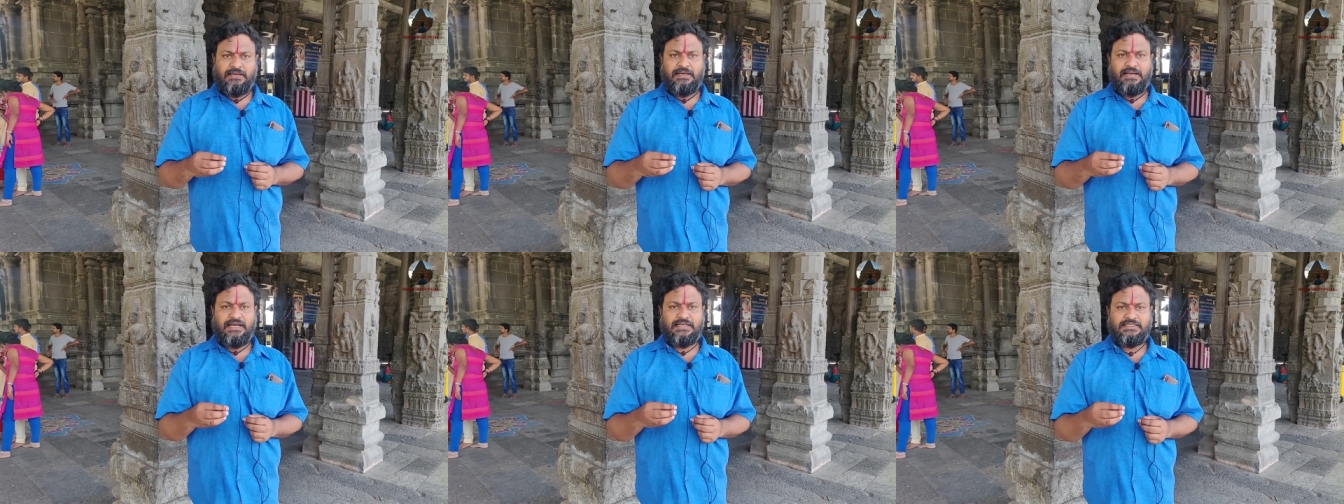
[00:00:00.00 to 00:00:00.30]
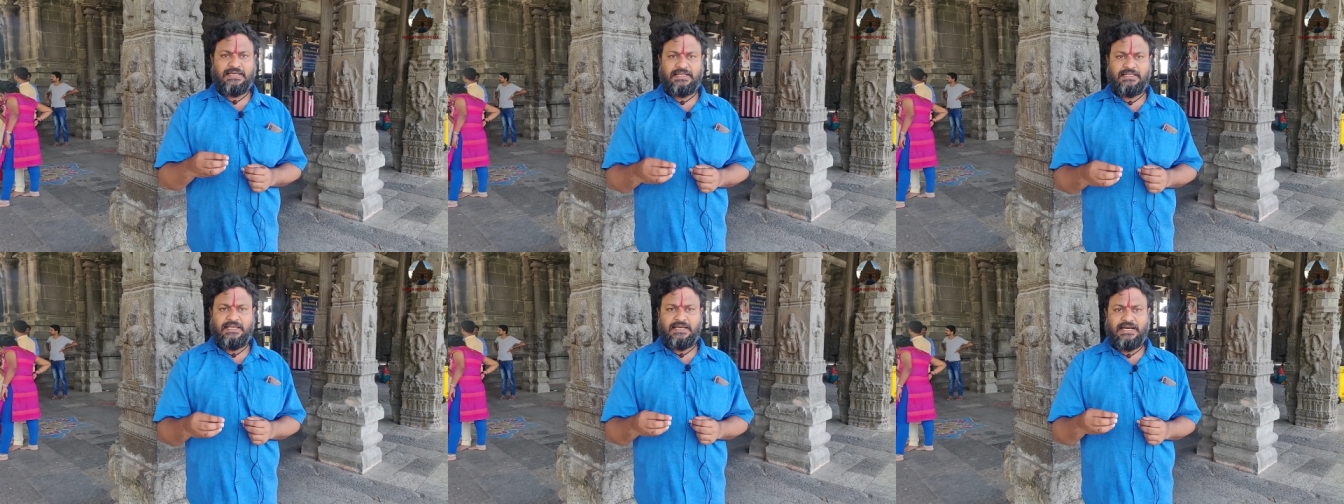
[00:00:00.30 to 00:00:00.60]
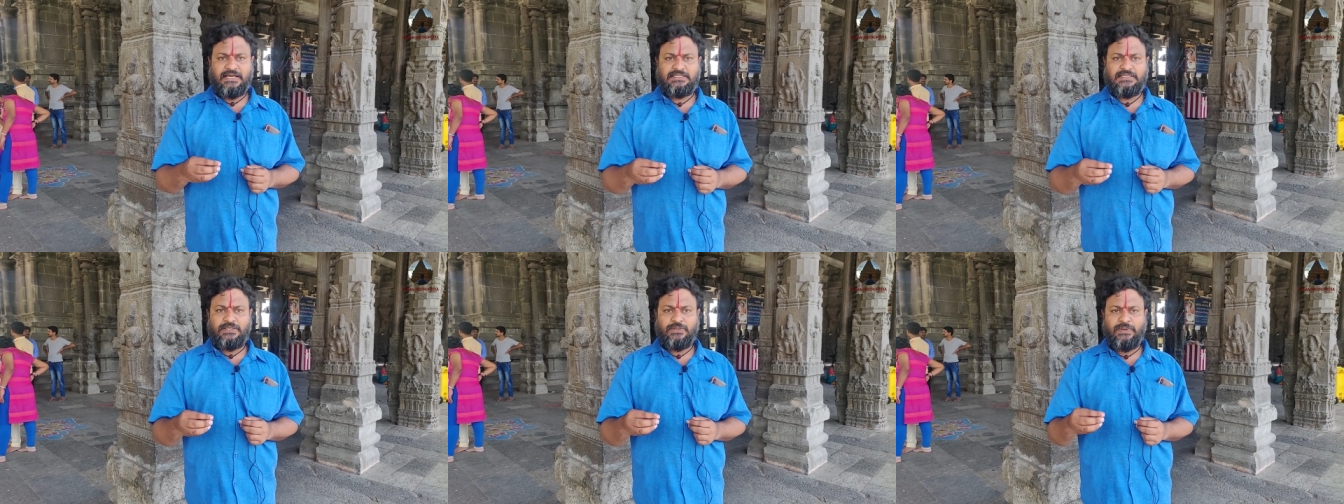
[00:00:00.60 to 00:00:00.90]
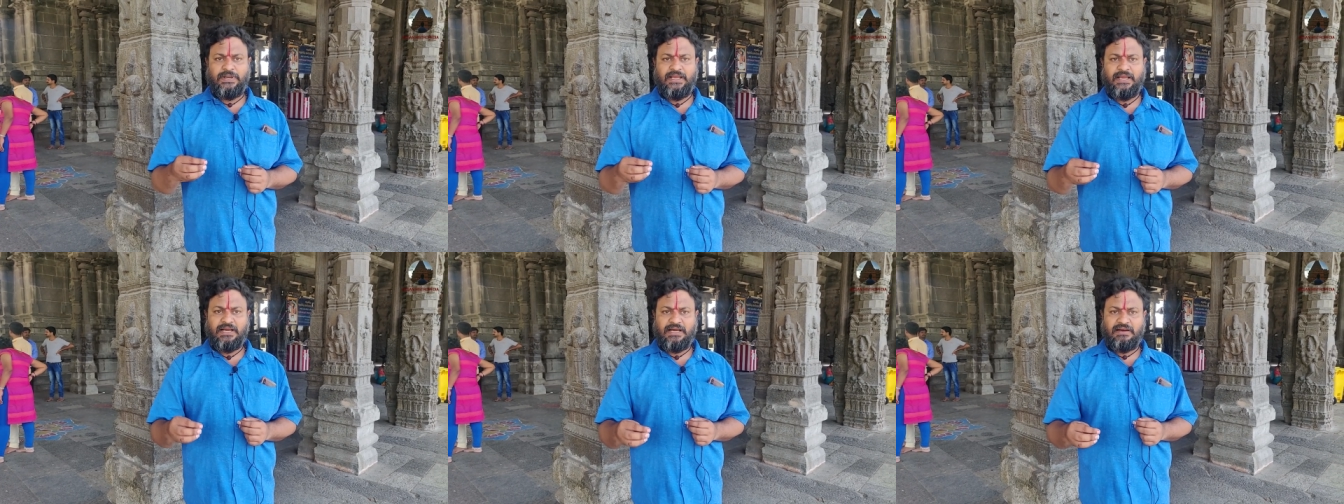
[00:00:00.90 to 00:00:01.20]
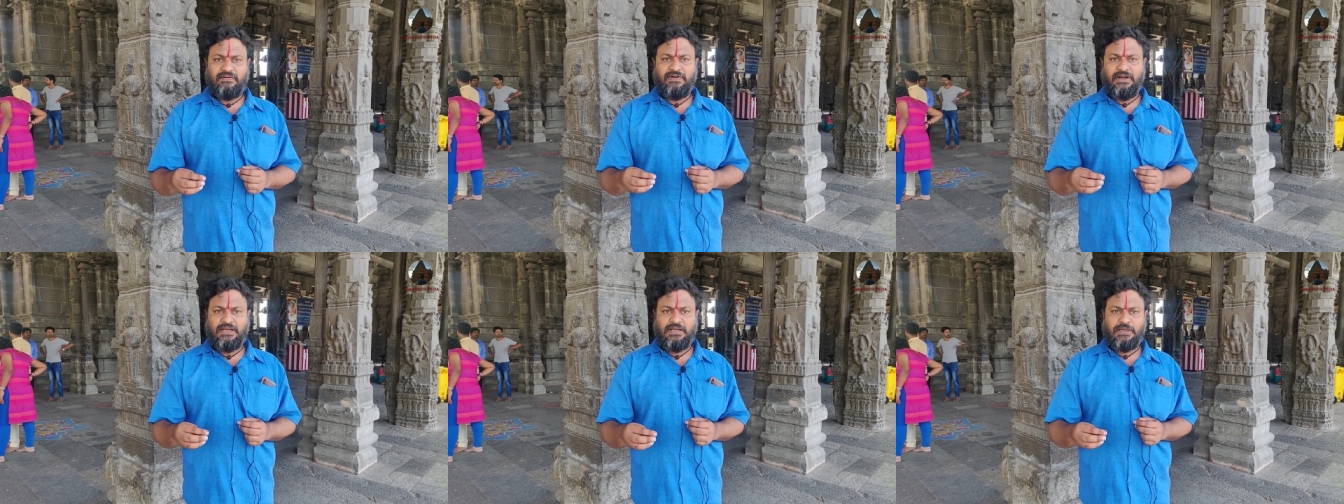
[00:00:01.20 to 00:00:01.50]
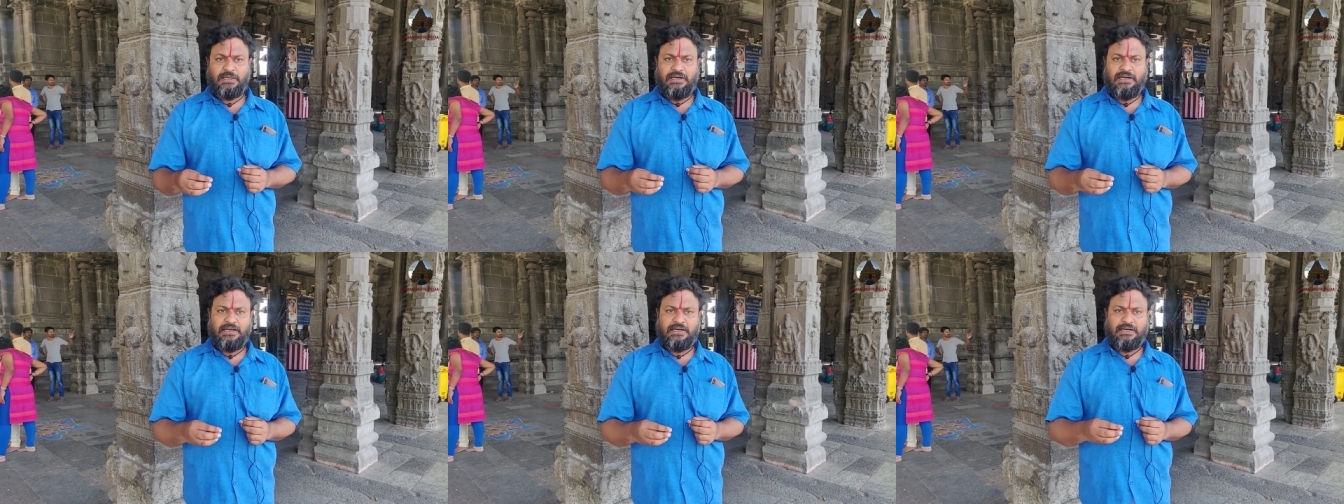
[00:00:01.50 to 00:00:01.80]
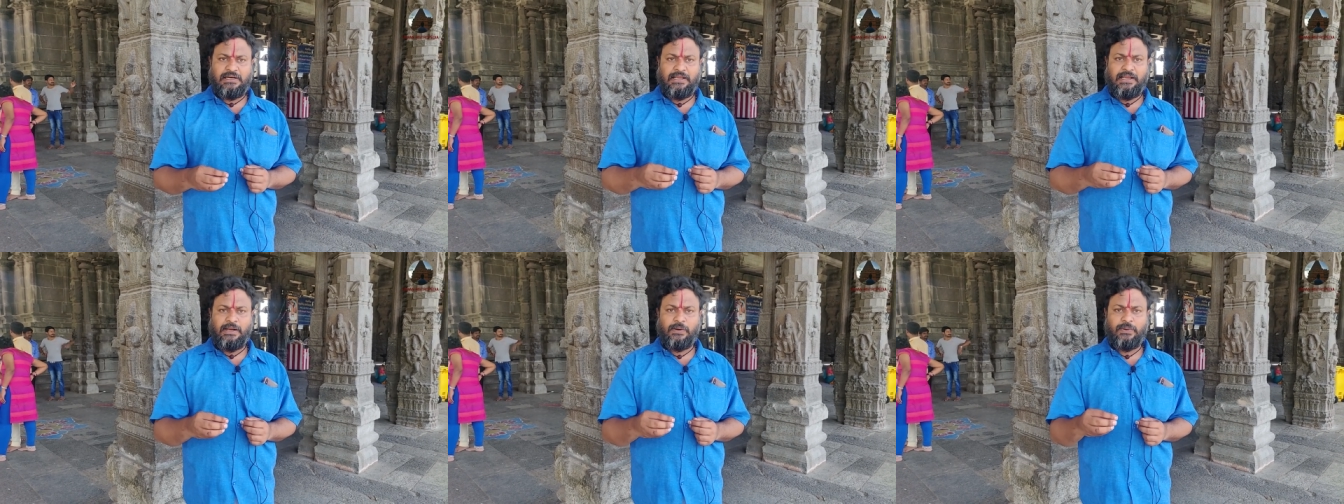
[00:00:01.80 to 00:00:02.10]
ராஜாதிராஜனுடைய கல்வெட்டுகள்ல
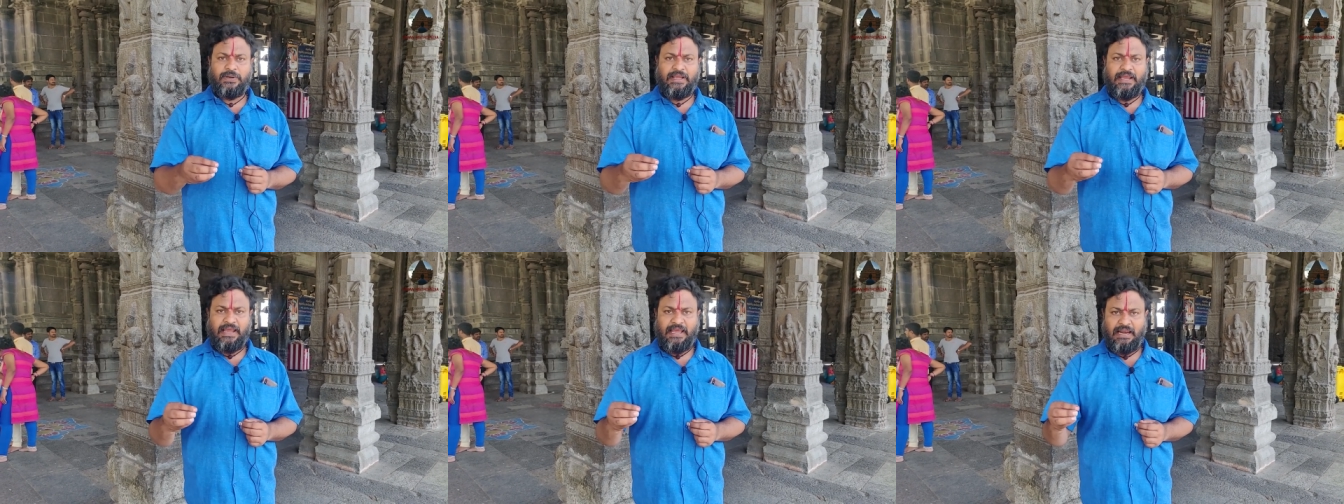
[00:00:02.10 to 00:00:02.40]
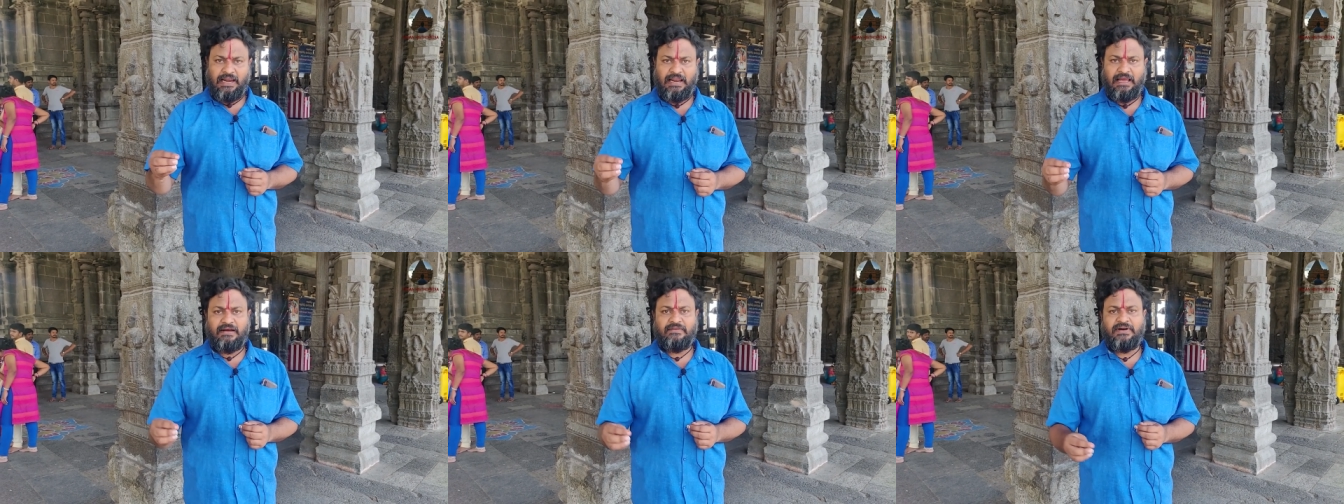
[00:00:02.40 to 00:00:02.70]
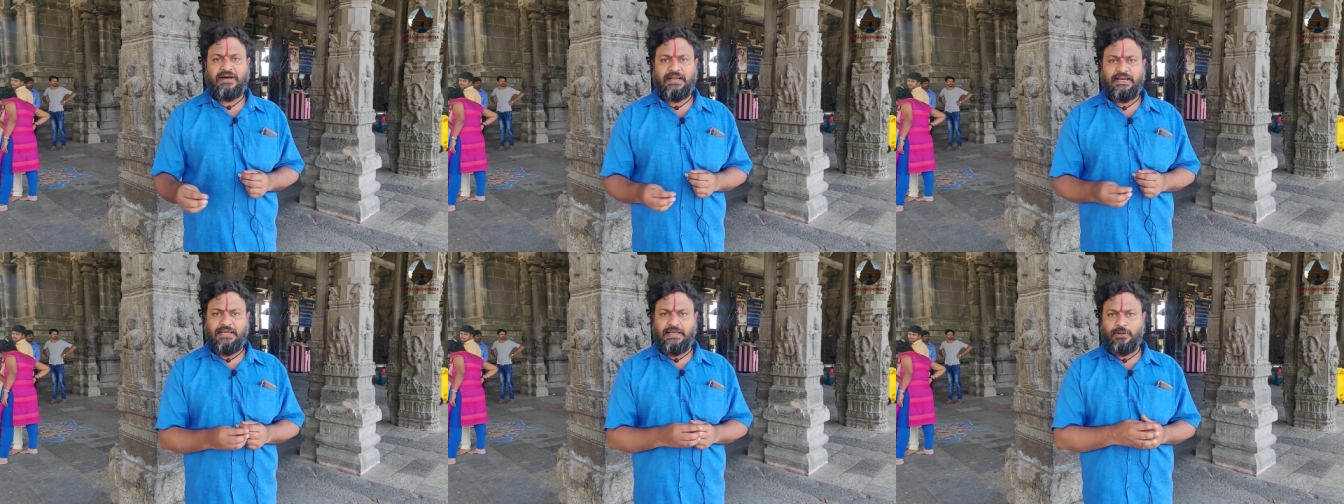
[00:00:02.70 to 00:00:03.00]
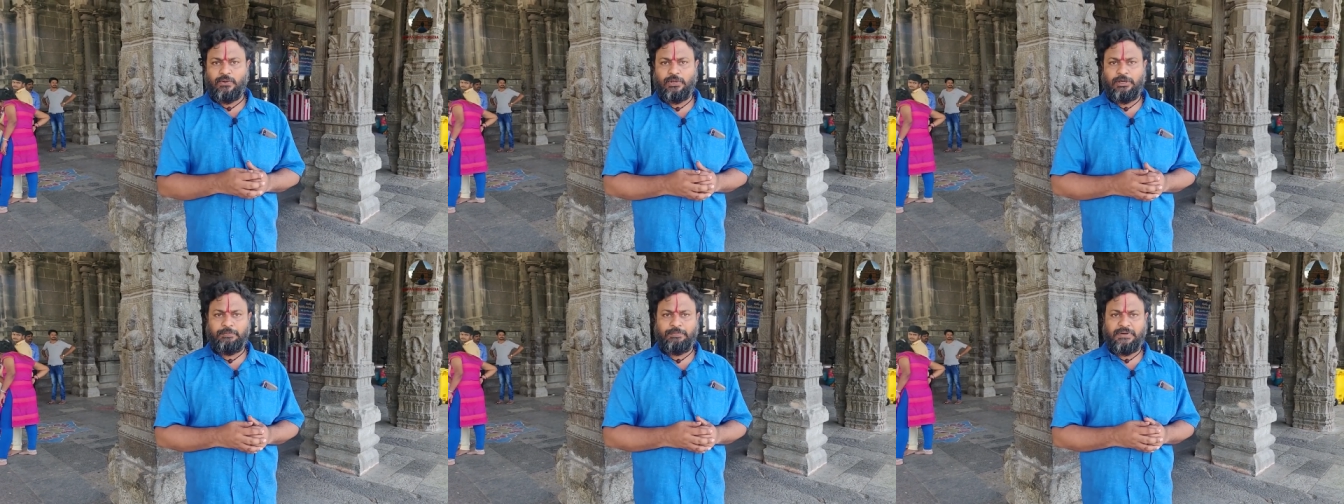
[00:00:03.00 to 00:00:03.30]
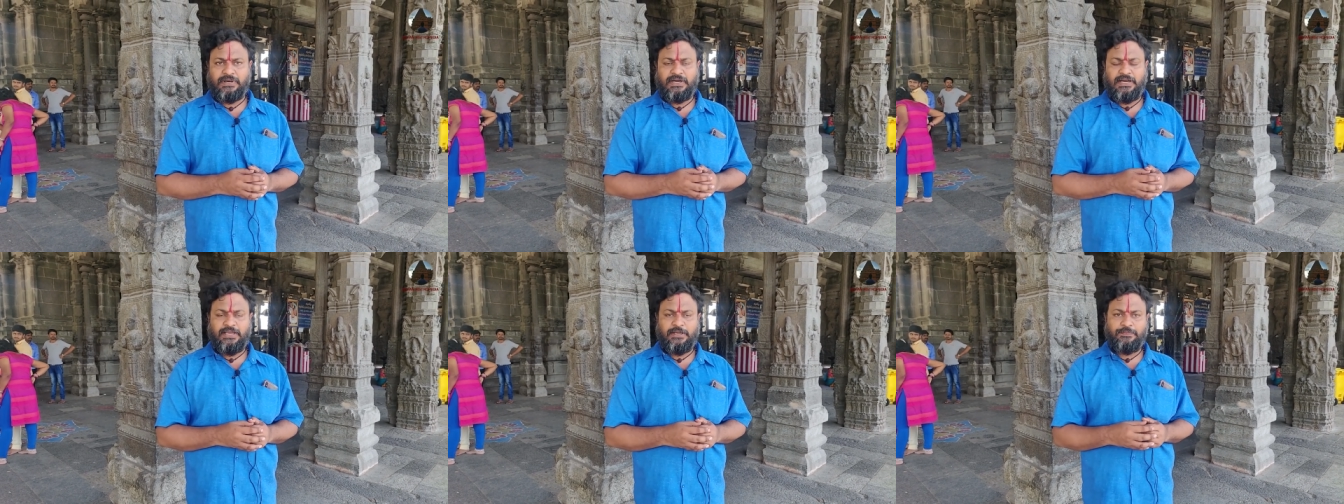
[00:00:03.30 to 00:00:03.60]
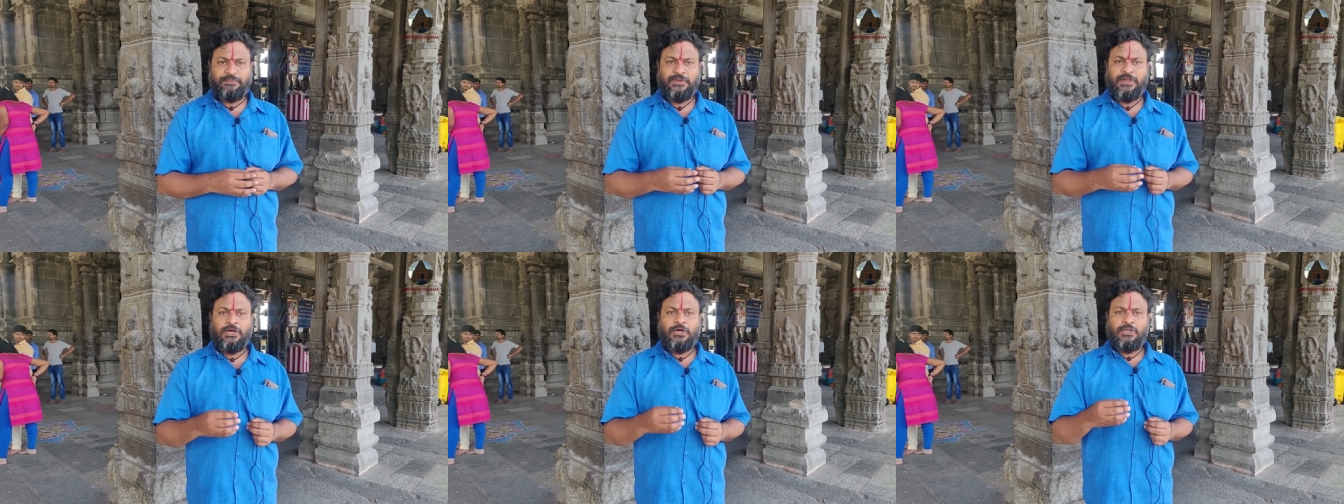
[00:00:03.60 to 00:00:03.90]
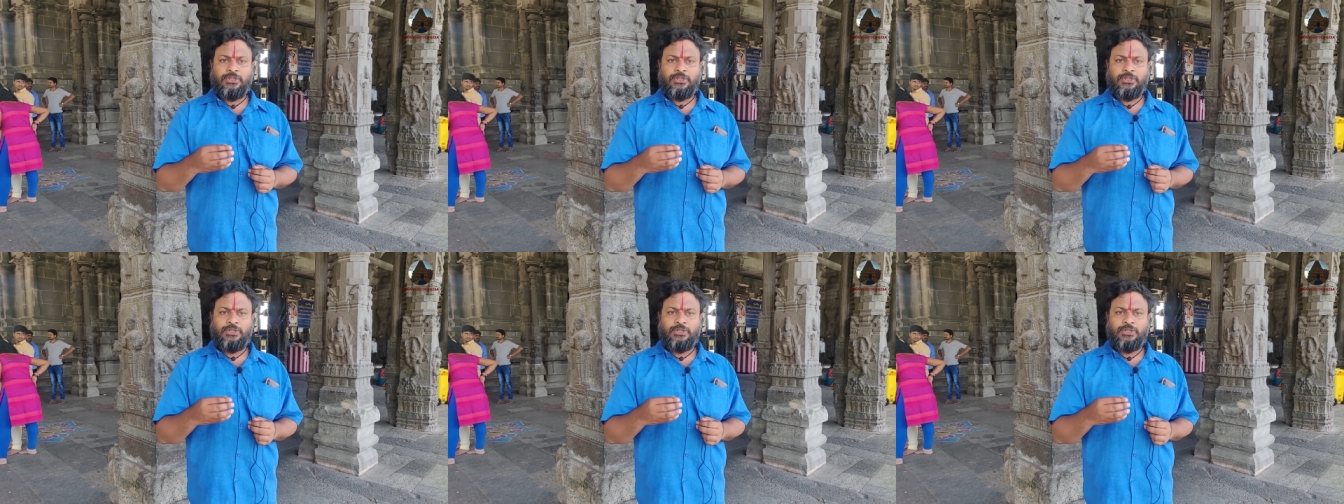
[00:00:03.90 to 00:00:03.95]
கிடைக்கக்கூடிய எல்லா வானியல் குறிப்புகளையும்